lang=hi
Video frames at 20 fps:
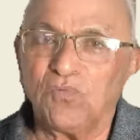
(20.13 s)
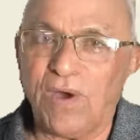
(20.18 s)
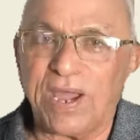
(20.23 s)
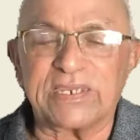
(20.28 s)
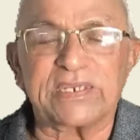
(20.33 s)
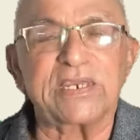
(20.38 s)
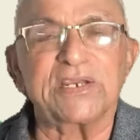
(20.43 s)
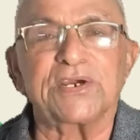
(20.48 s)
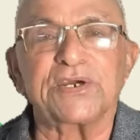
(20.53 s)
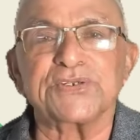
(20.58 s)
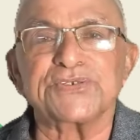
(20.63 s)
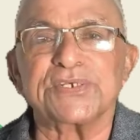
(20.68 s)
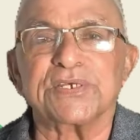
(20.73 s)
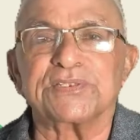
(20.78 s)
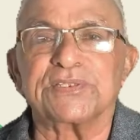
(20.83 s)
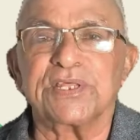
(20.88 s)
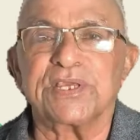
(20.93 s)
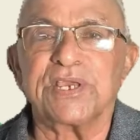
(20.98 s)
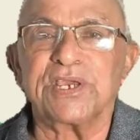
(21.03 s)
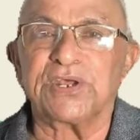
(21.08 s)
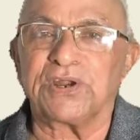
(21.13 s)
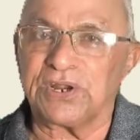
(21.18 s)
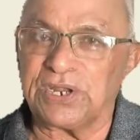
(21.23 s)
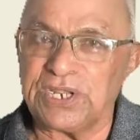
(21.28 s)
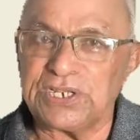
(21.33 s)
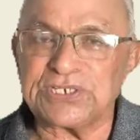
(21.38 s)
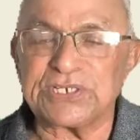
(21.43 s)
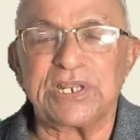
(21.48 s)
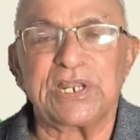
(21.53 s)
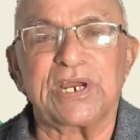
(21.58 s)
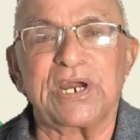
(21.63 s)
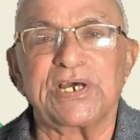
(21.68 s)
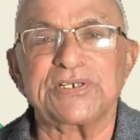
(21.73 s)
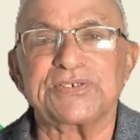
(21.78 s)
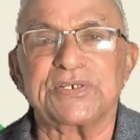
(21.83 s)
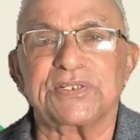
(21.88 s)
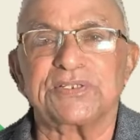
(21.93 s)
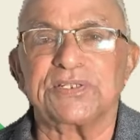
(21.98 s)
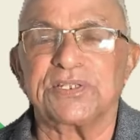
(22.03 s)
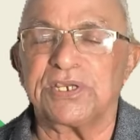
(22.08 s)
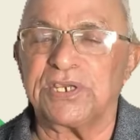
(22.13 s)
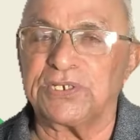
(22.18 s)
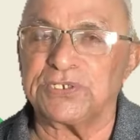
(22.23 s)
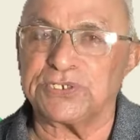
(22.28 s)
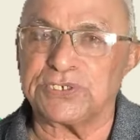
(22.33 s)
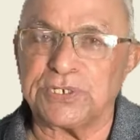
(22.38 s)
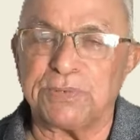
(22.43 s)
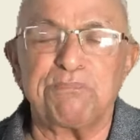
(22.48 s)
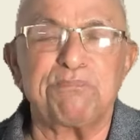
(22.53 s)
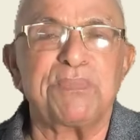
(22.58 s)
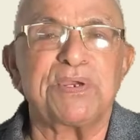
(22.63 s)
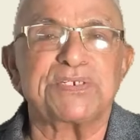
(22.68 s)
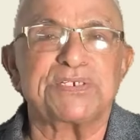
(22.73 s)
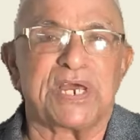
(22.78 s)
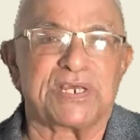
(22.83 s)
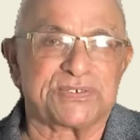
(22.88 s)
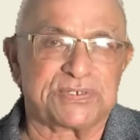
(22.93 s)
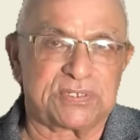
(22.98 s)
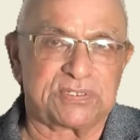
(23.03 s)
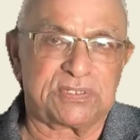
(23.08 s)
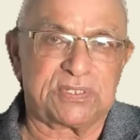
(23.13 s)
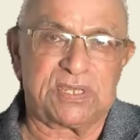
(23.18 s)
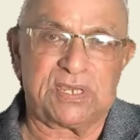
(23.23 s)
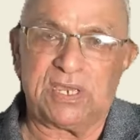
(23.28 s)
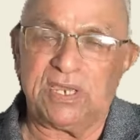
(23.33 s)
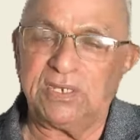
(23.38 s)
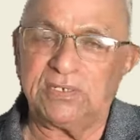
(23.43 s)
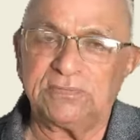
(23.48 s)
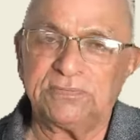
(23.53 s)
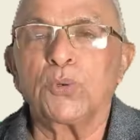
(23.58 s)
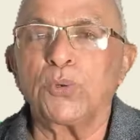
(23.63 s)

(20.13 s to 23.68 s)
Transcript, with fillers: वॉकिंग कर सकते हैं रेस लगा सकते हैं जिम में जा सकते हैं